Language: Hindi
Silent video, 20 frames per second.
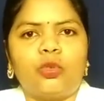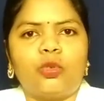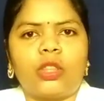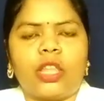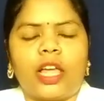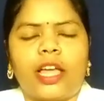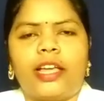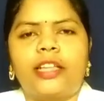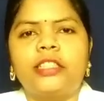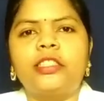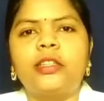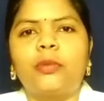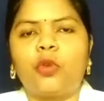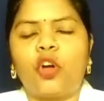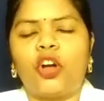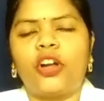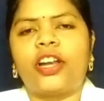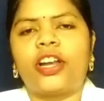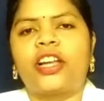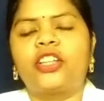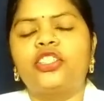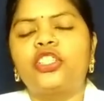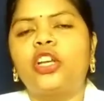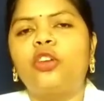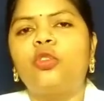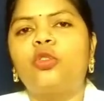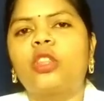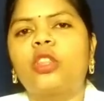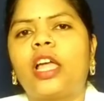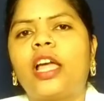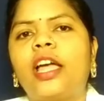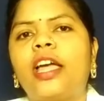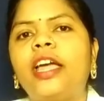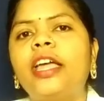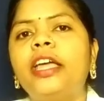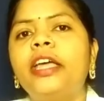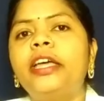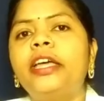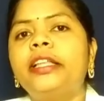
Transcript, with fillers: होता है जब कॉन्ट्रैक्शन होता है